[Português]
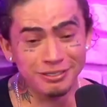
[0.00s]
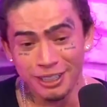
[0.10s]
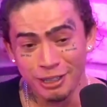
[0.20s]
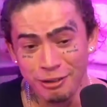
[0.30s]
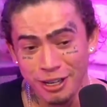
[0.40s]

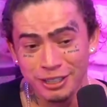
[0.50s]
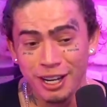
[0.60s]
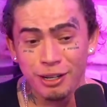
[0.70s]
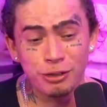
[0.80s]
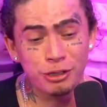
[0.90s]
eu
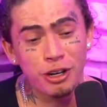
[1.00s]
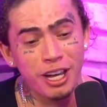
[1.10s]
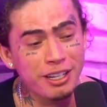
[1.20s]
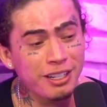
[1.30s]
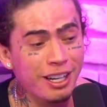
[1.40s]
achei opinião. que eu não
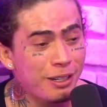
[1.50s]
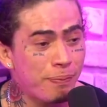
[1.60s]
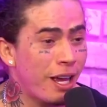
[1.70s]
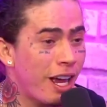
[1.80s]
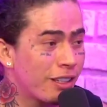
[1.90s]
joguei ninguém de
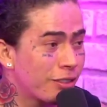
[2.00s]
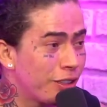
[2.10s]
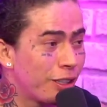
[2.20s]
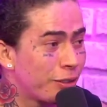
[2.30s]
penhasco, não.